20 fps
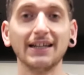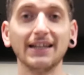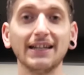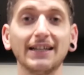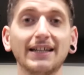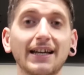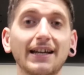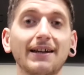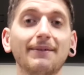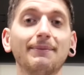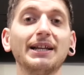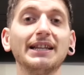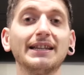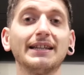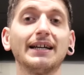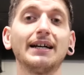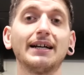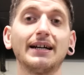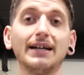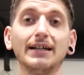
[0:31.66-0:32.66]
y qué
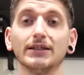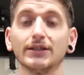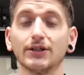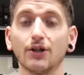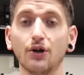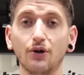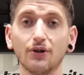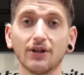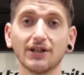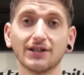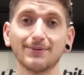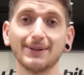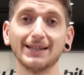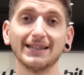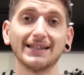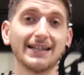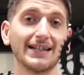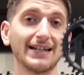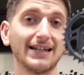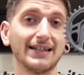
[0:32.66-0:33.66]
ventajas o
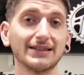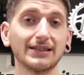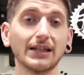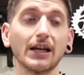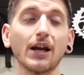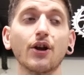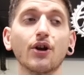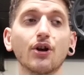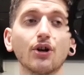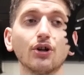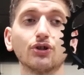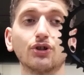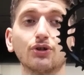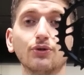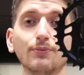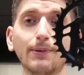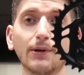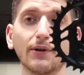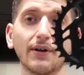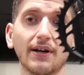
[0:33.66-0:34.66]
desventajas nos
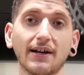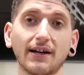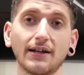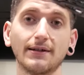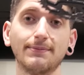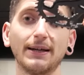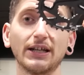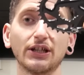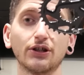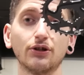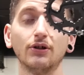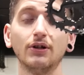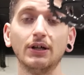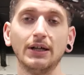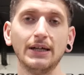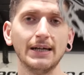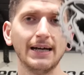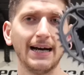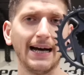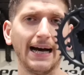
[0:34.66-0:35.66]
suponen respecto
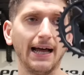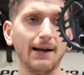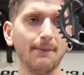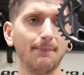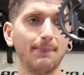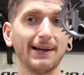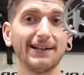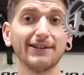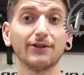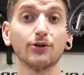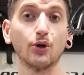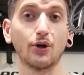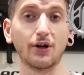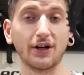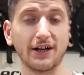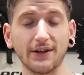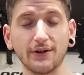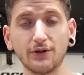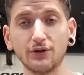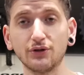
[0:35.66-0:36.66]
al plato
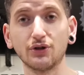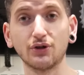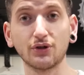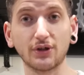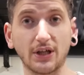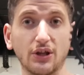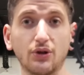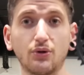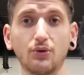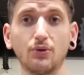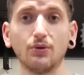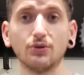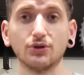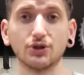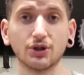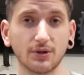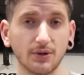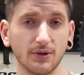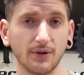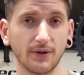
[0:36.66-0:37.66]
redondo que
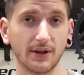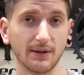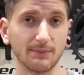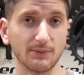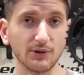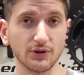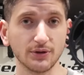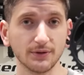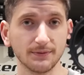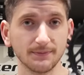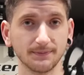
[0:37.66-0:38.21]
todos conocemos.